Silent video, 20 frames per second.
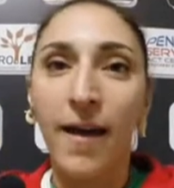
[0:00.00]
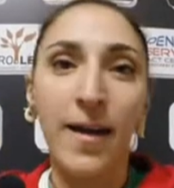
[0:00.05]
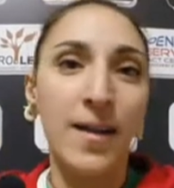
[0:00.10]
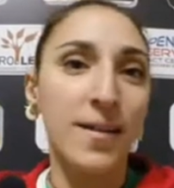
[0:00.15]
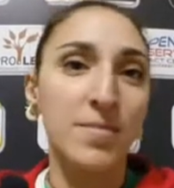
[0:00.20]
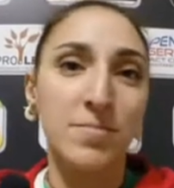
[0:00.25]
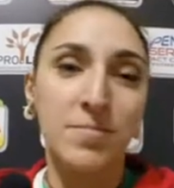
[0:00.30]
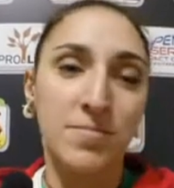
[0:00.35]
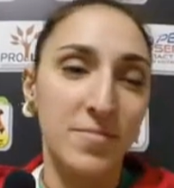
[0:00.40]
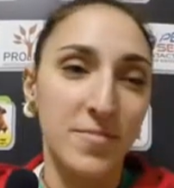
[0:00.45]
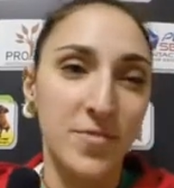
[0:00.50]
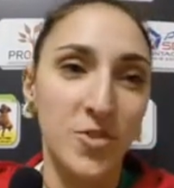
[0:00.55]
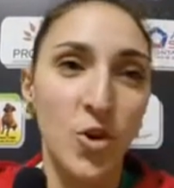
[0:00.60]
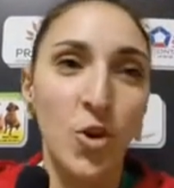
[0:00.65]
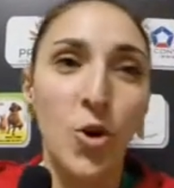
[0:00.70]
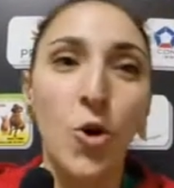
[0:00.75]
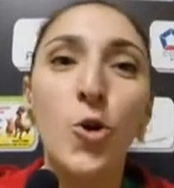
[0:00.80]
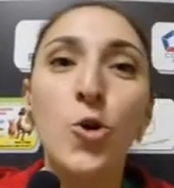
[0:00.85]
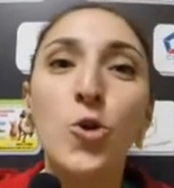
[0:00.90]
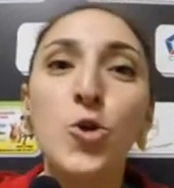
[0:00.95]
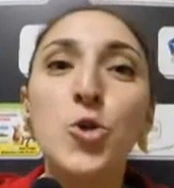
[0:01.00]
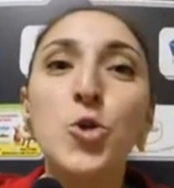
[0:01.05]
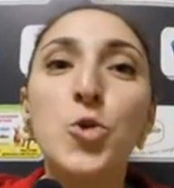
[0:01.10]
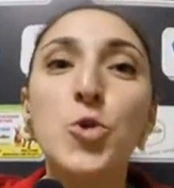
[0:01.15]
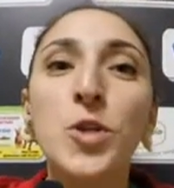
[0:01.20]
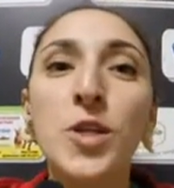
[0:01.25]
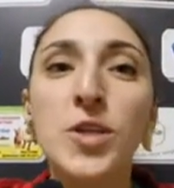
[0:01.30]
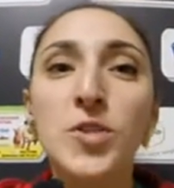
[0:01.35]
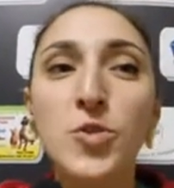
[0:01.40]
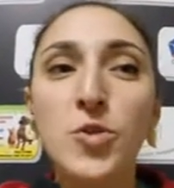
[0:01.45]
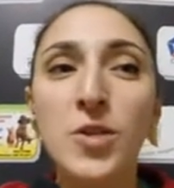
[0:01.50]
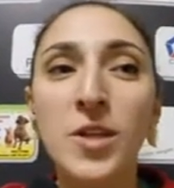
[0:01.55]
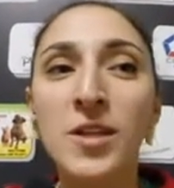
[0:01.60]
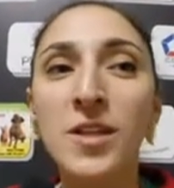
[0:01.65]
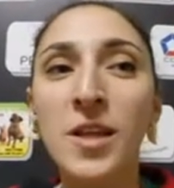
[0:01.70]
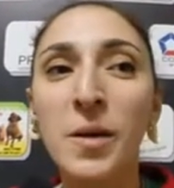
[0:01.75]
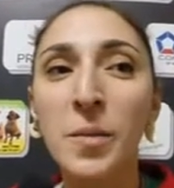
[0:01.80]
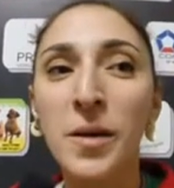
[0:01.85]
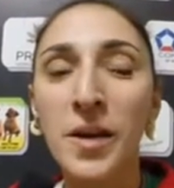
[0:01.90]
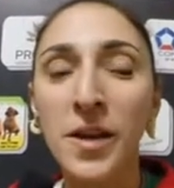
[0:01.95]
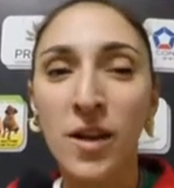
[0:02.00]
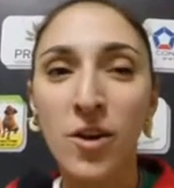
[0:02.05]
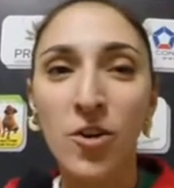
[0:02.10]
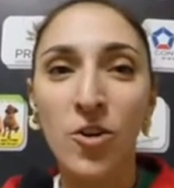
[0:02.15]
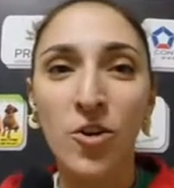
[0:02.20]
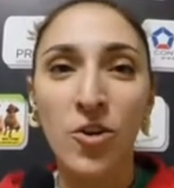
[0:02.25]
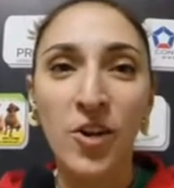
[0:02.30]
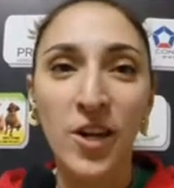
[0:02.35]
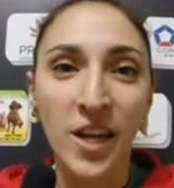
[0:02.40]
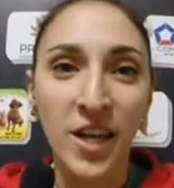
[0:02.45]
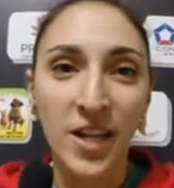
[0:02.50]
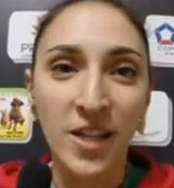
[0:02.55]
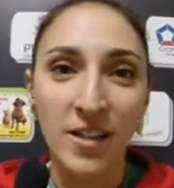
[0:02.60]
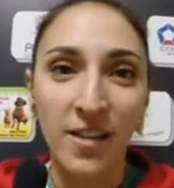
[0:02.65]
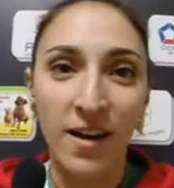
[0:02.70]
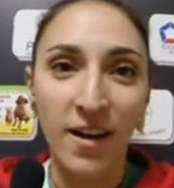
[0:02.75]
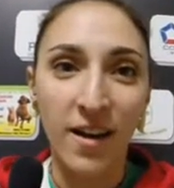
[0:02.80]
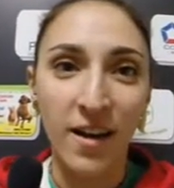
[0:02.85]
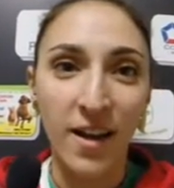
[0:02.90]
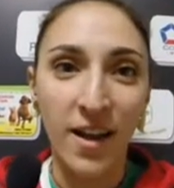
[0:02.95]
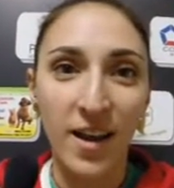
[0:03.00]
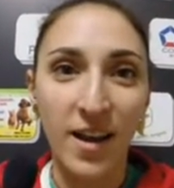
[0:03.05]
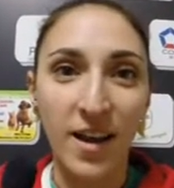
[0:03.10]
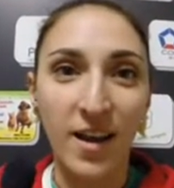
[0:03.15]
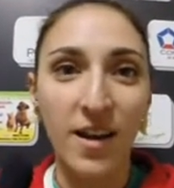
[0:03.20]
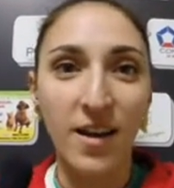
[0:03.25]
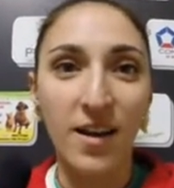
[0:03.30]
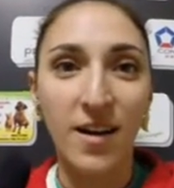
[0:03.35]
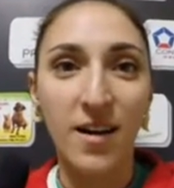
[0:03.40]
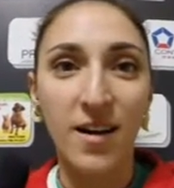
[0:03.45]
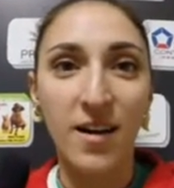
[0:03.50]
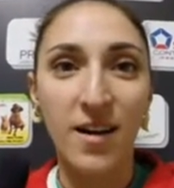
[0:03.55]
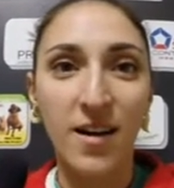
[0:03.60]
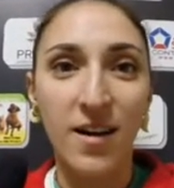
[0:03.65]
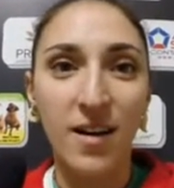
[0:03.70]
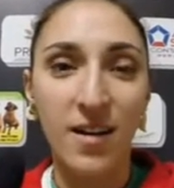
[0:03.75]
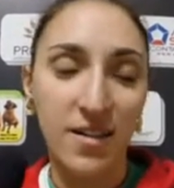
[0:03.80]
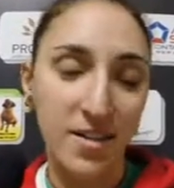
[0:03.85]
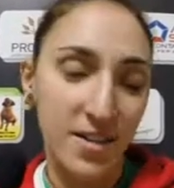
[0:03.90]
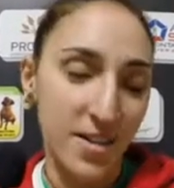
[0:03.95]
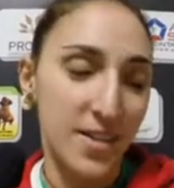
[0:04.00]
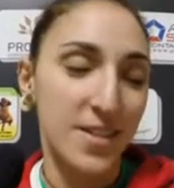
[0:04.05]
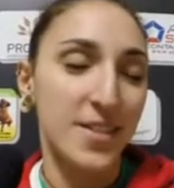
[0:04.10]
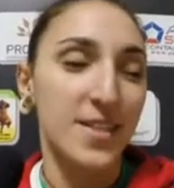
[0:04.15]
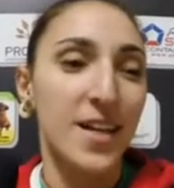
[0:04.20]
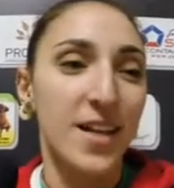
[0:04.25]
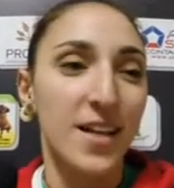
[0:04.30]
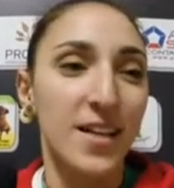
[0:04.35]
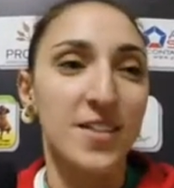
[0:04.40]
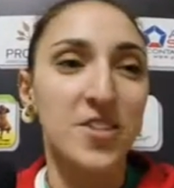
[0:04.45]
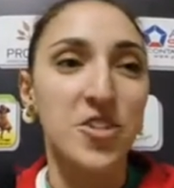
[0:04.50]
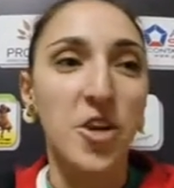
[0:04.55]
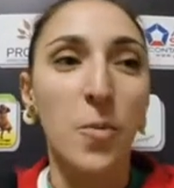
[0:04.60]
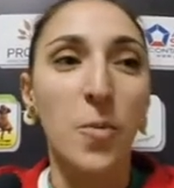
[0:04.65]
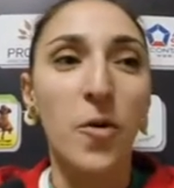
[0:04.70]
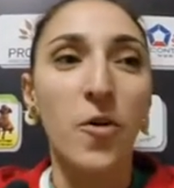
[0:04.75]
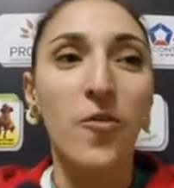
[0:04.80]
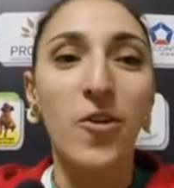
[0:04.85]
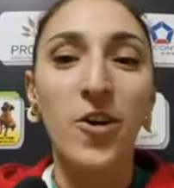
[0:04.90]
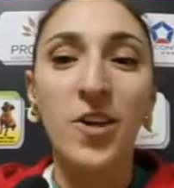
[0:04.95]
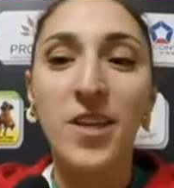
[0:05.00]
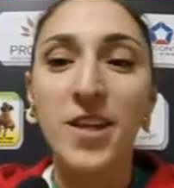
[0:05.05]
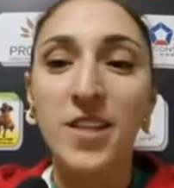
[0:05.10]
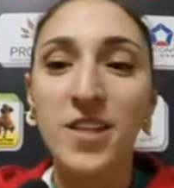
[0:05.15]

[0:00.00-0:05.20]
e sono conosciute assolutamente per la loro grinta e la diciamo, voglia